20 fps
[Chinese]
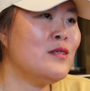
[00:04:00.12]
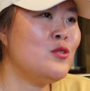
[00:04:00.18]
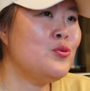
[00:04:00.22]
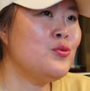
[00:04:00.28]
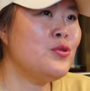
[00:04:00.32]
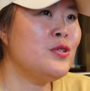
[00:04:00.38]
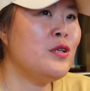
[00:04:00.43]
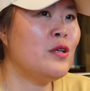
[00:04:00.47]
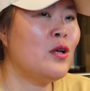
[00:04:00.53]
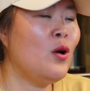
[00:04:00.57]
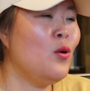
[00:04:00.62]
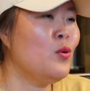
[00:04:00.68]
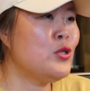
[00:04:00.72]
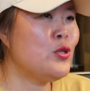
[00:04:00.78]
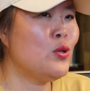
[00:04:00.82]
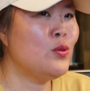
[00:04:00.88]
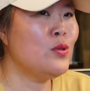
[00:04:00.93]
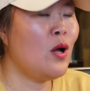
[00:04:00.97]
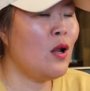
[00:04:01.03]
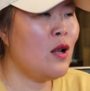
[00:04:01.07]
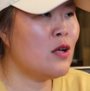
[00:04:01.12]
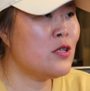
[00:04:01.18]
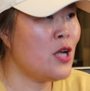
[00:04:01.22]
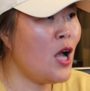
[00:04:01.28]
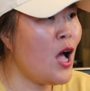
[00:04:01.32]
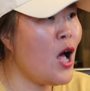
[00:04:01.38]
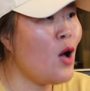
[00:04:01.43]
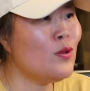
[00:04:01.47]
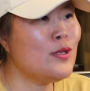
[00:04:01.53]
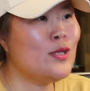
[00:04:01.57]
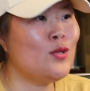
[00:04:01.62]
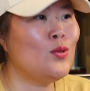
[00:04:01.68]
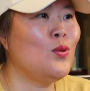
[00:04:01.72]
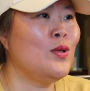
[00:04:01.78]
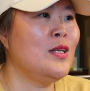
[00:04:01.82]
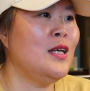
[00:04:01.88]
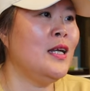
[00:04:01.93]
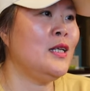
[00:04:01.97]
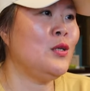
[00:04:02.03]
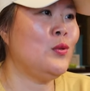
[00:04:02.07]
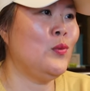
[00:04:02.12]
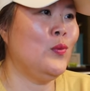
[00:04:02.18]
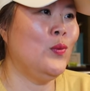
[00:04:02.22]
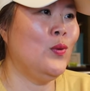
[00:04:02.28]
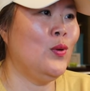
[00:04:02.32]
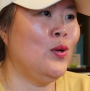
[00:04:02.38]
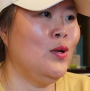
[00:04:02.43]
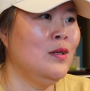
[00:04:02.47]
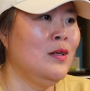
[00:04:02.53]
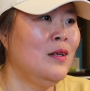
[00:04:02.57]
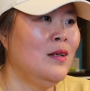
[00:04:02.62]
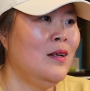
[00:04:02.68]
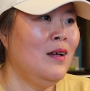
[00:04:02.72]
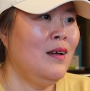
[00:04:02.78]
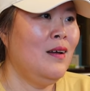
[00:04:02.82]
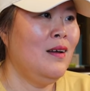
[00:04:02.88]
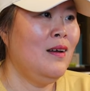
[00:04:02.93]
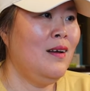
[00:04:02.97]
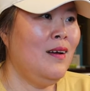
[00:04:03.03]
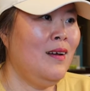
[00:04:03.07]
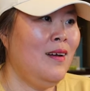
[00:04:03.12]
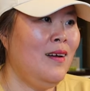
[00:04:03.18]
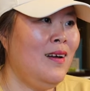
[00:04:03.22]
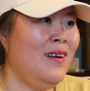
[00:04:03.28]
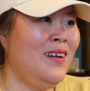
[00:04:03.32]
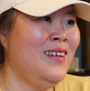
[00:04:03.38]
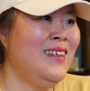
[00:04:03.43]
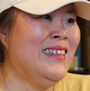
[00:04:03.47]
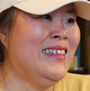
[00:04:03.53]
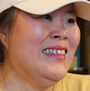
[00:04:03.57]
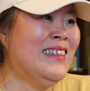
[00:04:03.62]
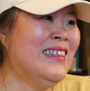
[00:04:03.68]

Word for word: 子出生以后，收到了超级多的礼物。呃，